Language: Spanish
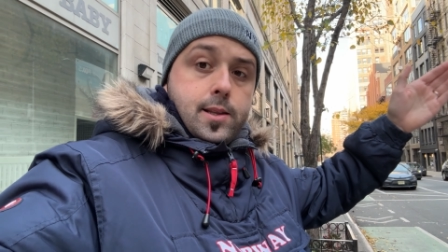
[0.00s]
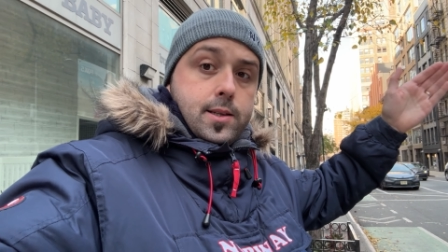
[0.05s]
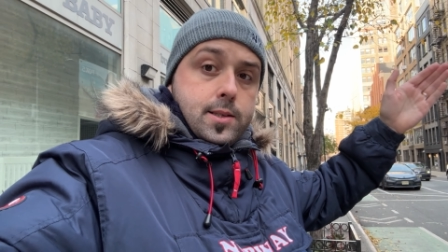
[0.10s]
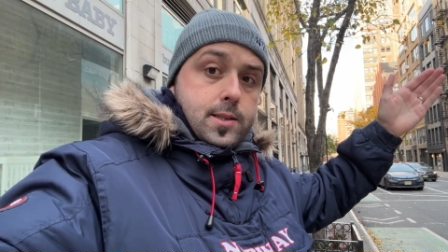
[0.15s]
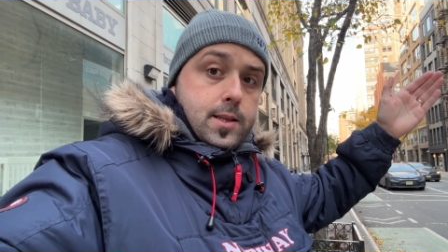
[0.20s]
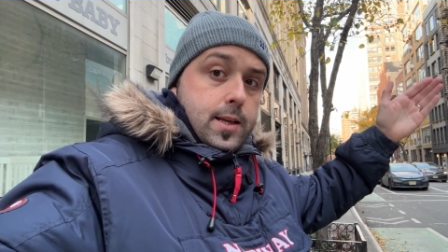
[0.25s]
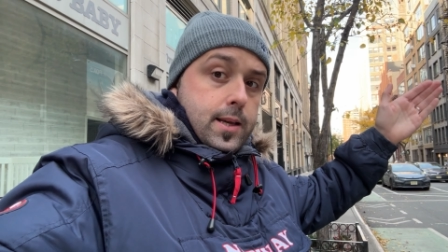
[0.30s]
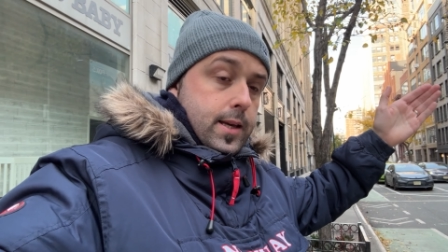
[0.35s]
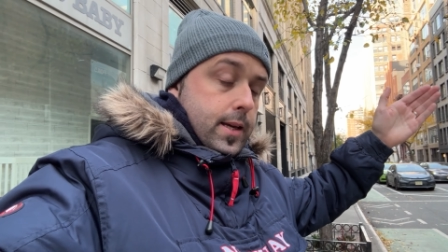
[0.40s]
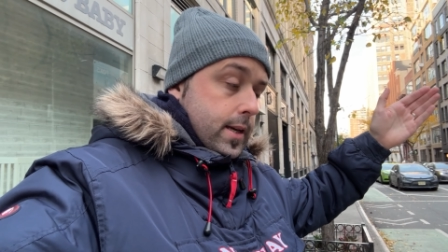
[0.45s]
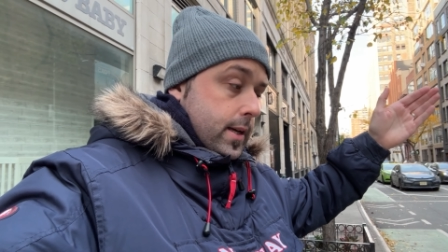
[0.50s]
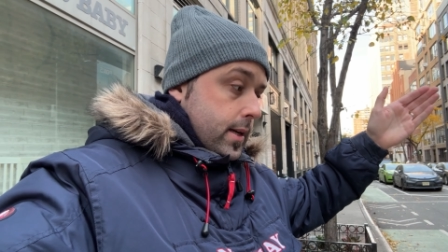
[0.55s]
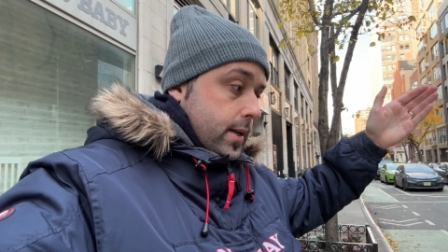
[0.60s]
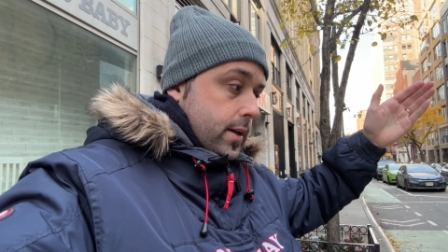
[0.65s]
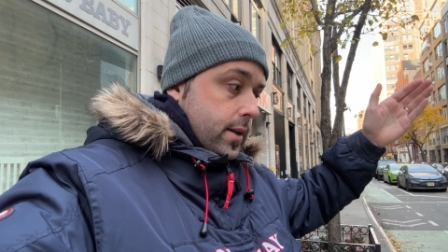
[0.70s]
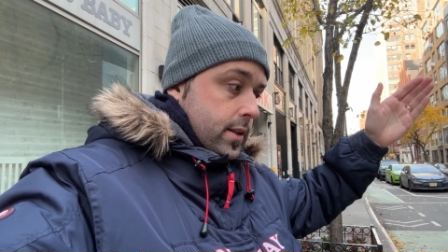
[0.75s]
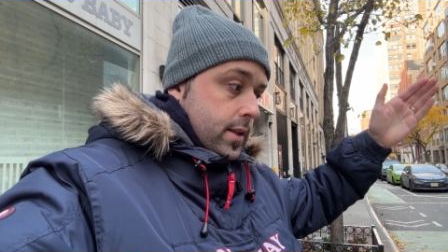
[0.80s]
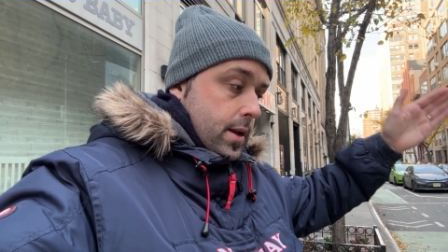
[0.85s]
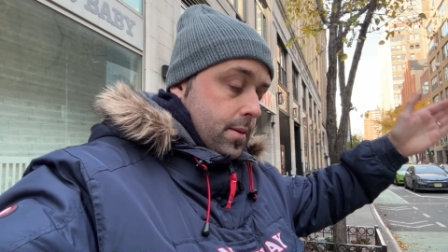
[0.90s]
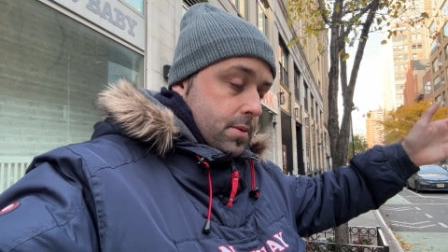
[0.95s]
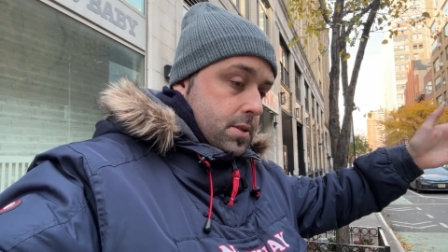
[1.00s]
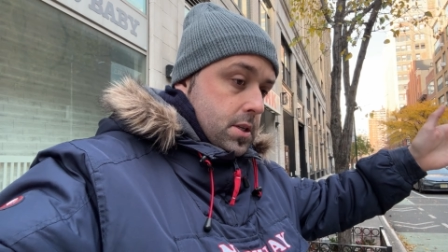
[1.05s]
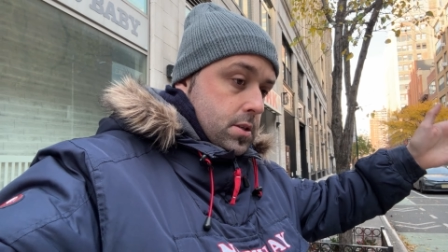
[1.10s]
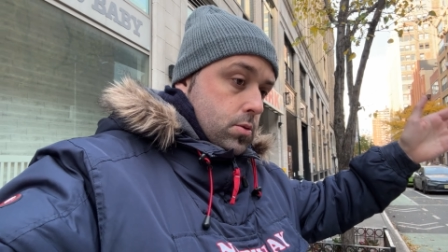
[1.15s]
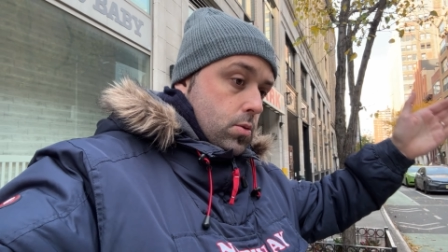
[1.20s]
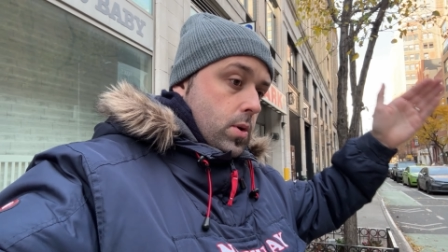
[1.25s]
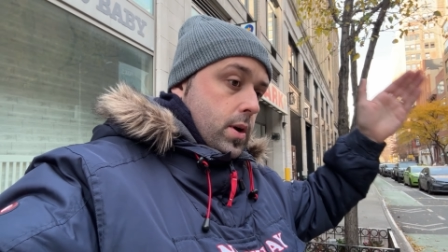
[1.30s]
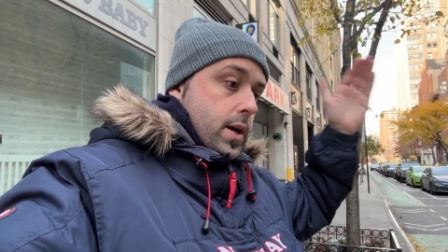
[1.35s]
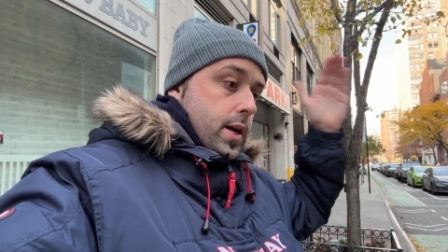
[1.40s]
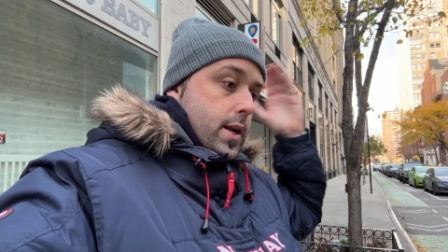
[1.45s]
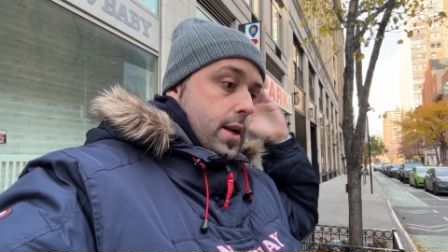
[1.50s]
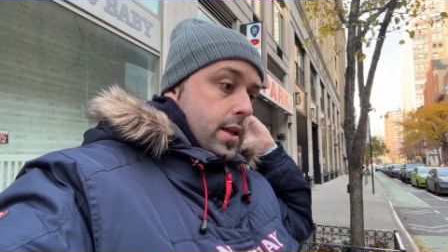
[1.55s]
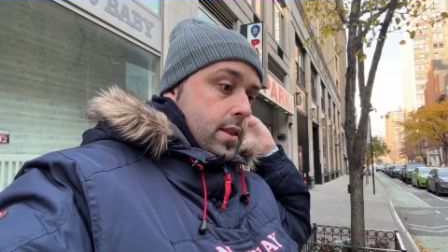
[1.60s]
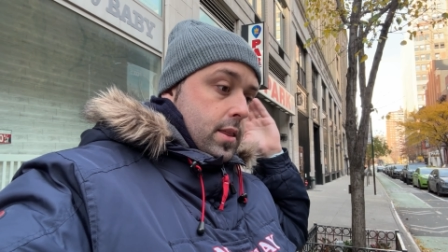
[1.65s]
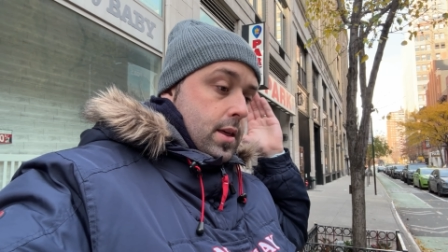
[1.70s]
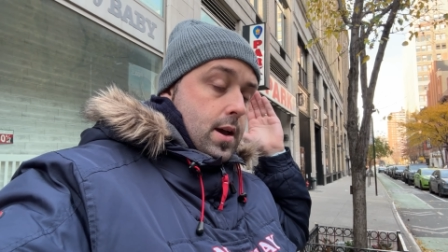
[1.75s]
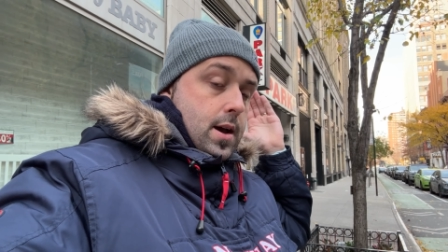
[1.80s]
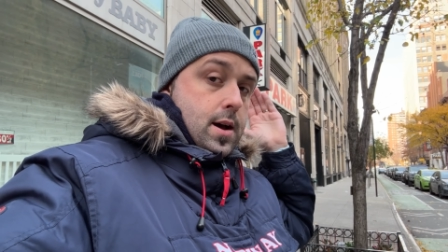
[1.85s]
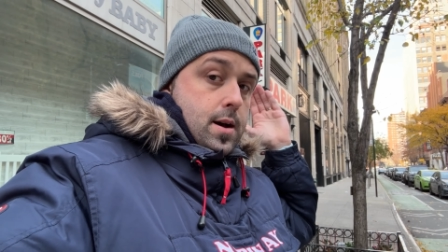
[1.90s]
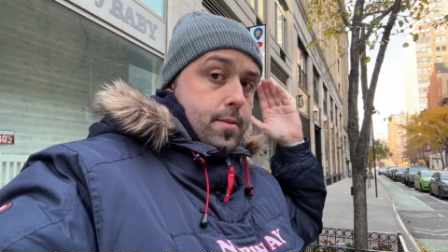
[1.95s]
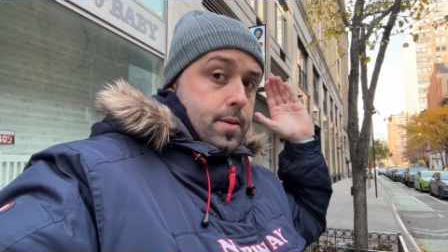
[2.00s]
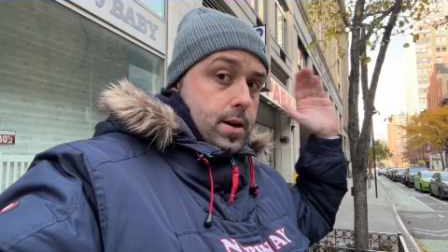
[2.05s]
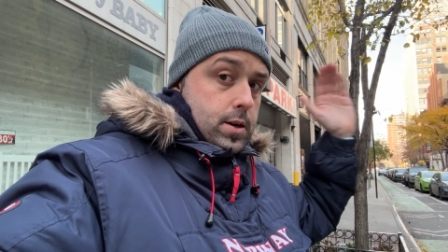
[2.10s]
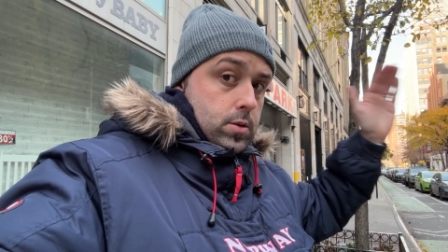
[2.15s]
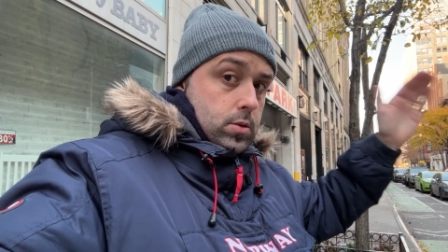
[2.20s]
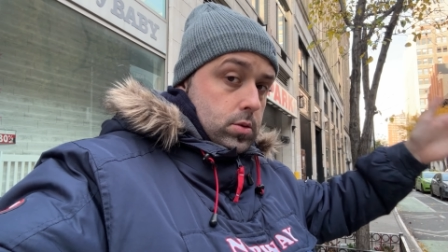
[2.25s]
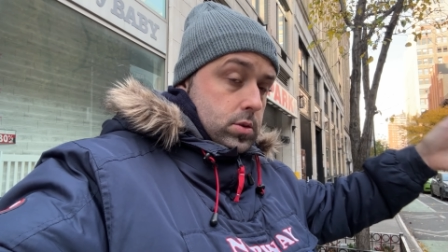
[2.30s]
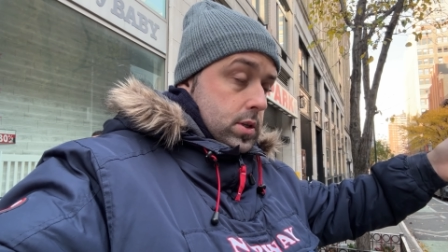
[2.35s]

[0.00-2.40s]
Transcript: desde Times Square hacia abajo,